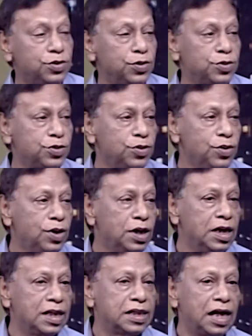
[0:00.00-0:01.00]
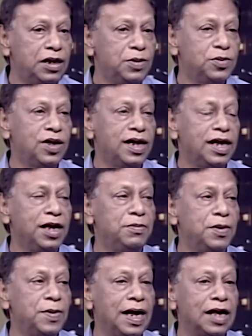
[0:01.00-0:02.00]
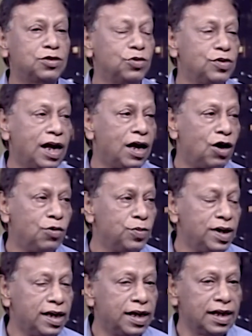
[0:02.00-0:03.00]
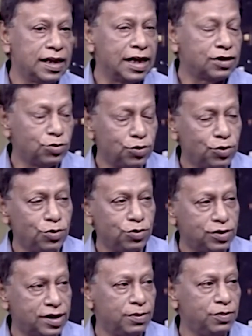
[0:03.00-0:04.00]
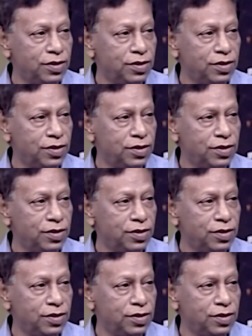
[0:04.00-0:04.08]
যদি হতো তাহলে বোধহয় এইভাবে এতটা আওয়ামী লীগে এতটুকু যে